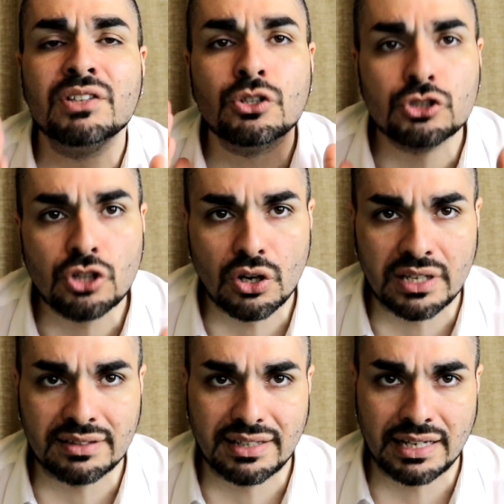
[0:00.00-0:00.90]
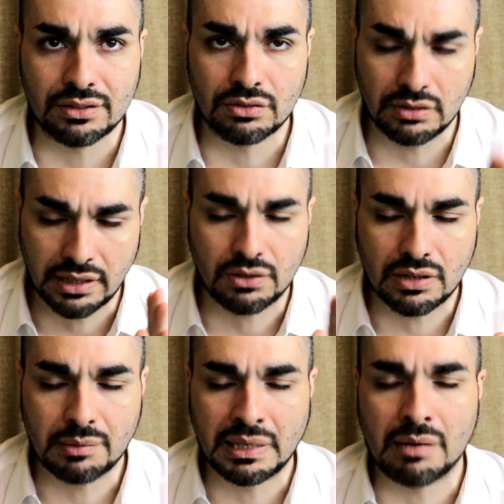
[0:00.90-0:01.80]
videogiochi intendo. Ecco,
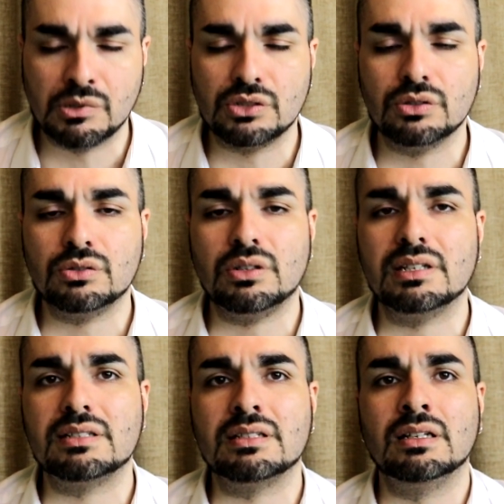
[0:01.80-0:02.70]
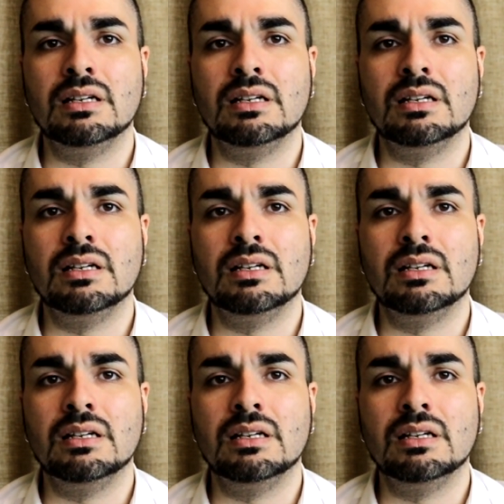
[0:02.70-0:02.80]
capiamoci, dottoressa.